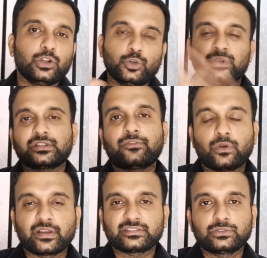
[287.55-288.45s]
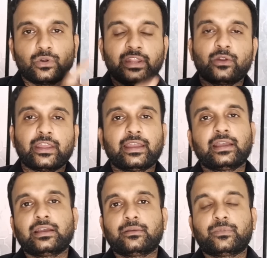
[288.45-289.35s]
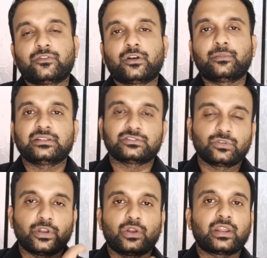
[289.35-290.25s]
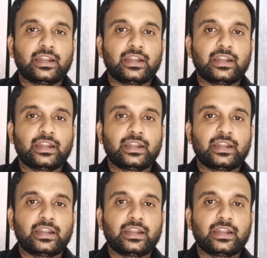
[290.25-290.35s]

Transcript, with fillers: டூ மச் ஆஃப் ஃபோக்கஸ் தோனியோடைய பர்ஃபார்மன்ஸ் தோனியோட